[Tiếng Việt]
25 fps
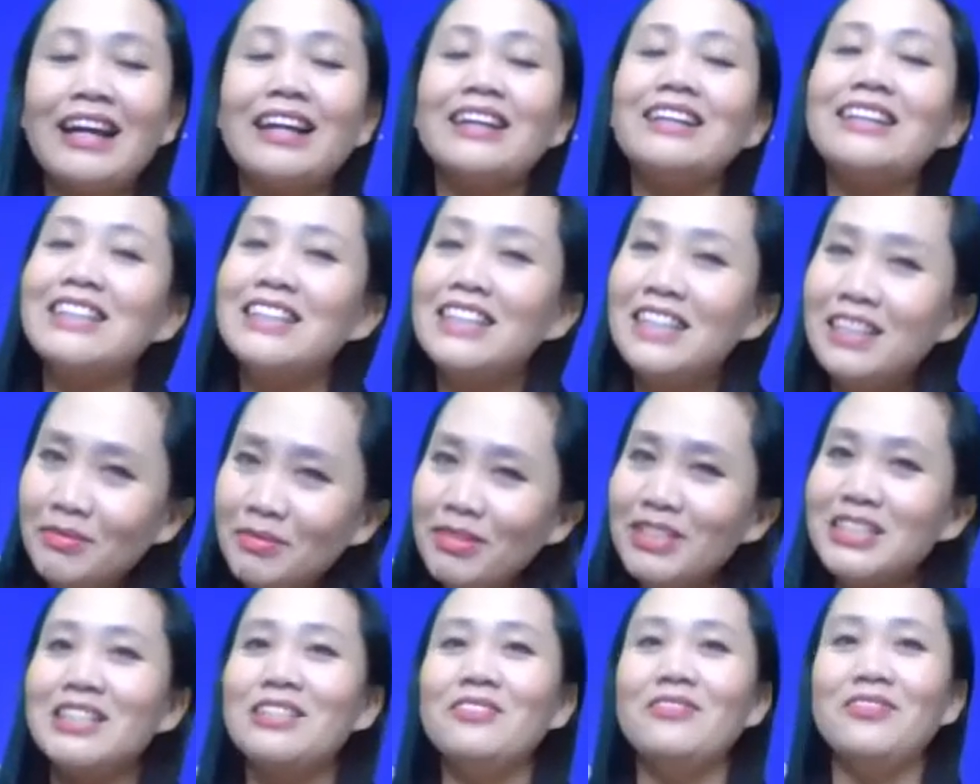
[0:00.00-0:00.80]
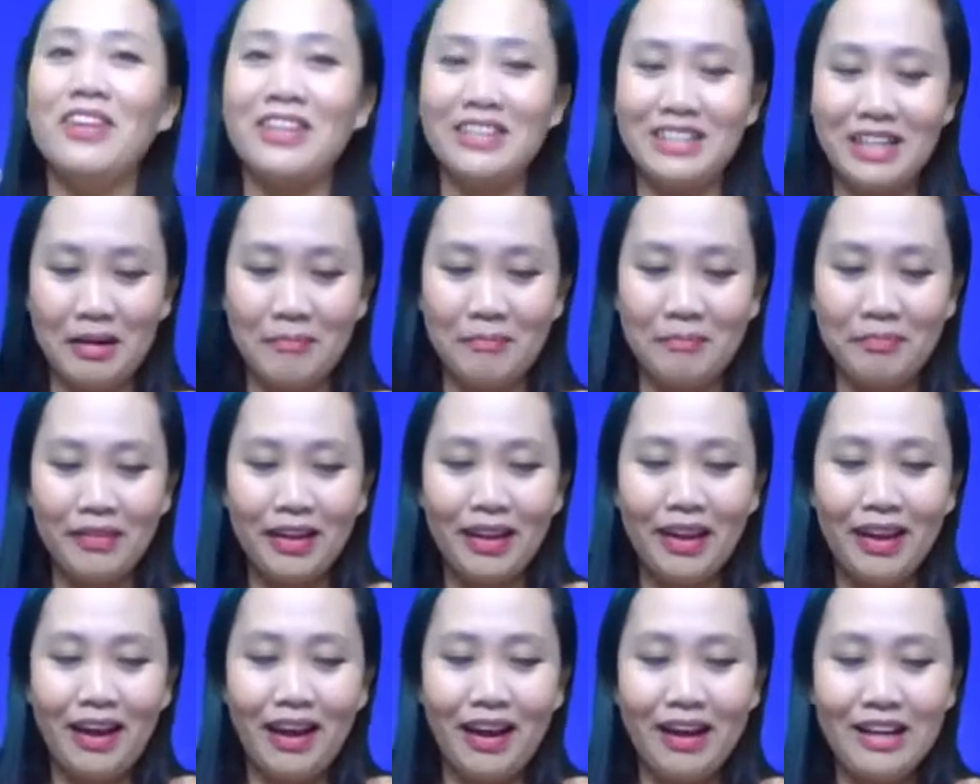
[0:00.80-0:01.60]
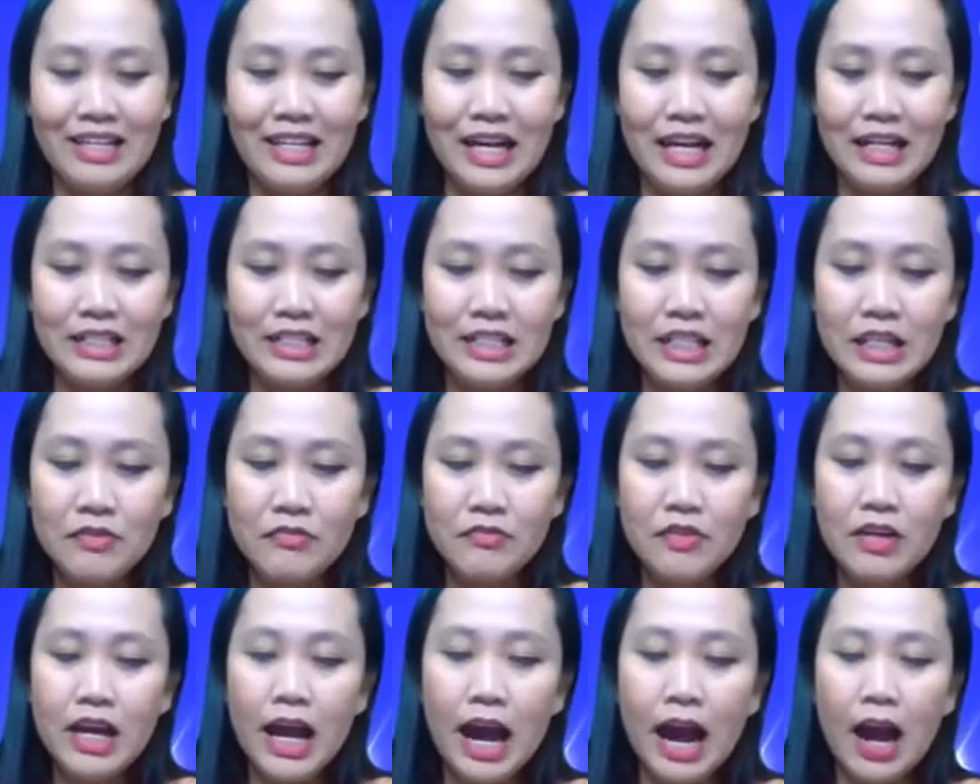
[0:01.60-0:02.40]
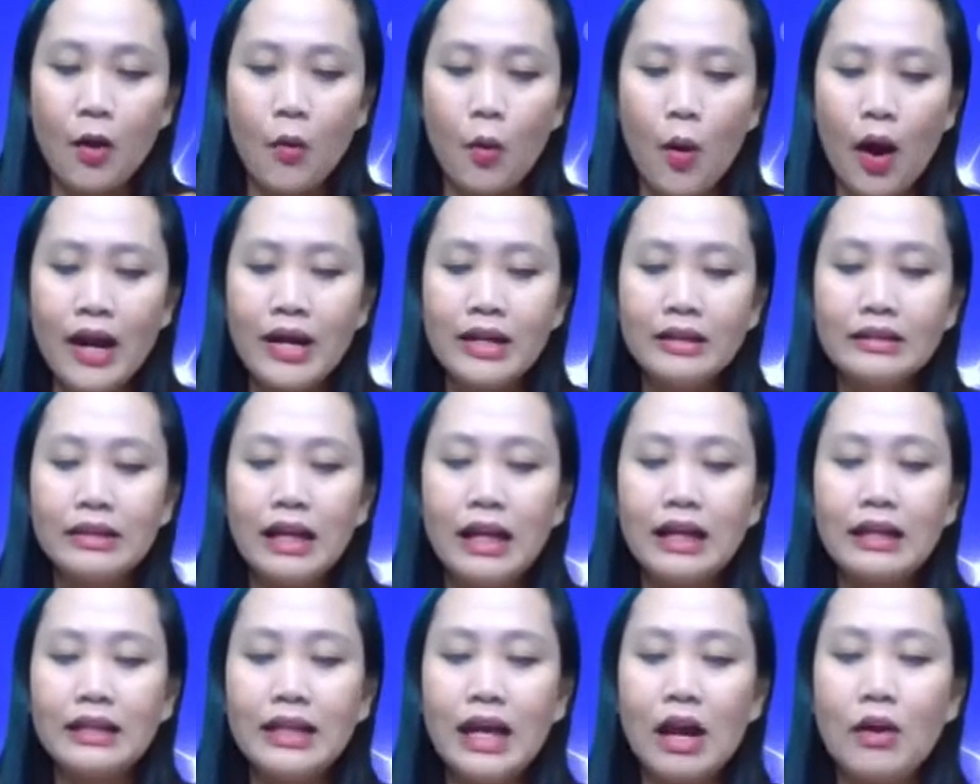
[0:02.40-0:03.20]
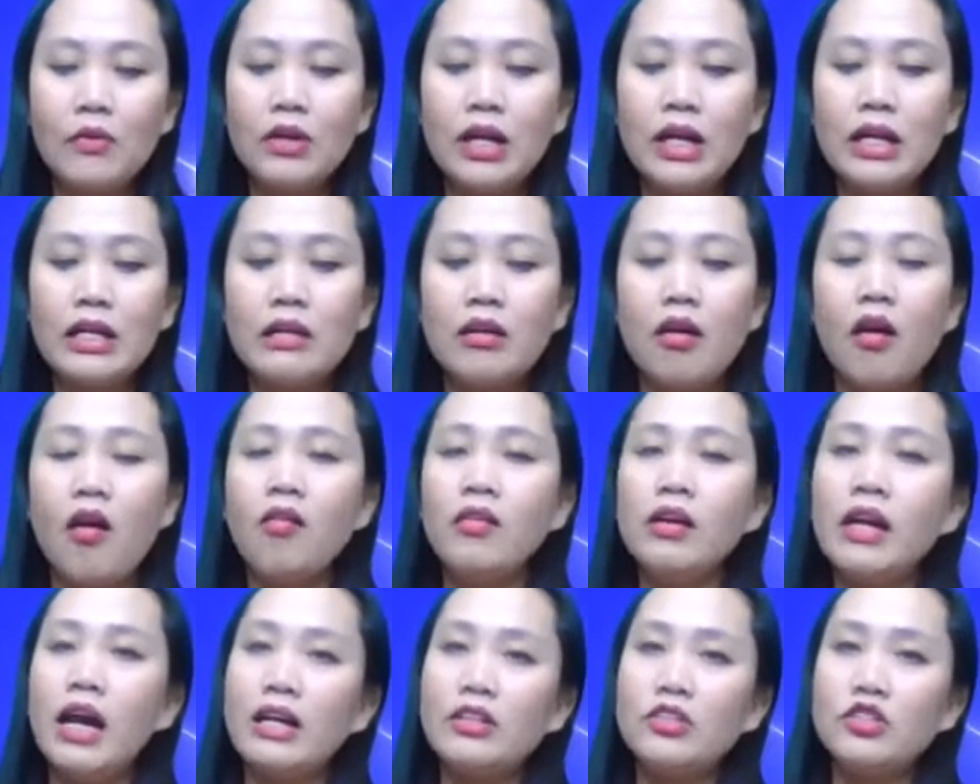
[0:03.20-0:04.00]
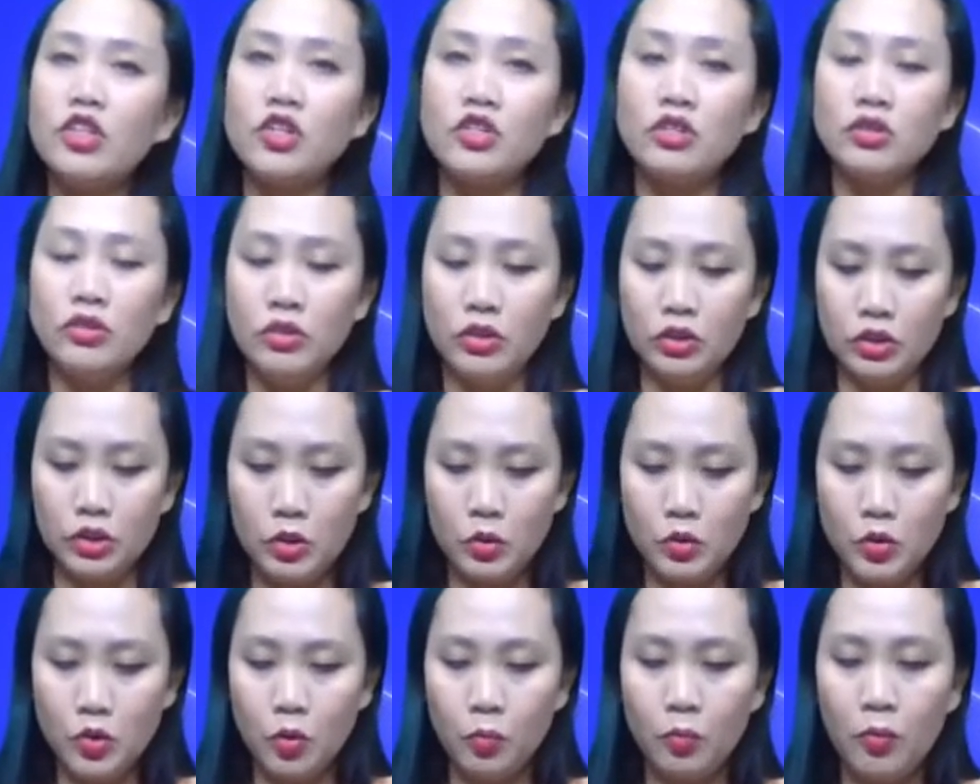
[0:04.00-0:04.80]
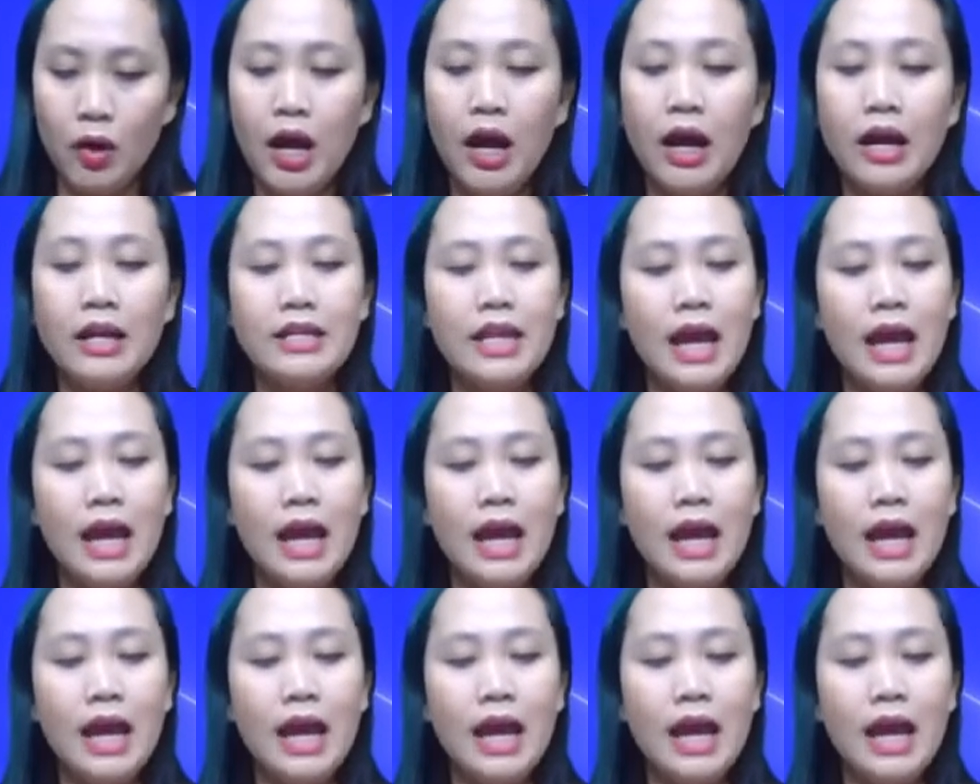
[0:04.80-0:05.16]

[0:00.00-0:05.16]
tăng 99% à, và chi phí hàng hóa đã tăng cao gây khó khăn cho những người tiêu dùng.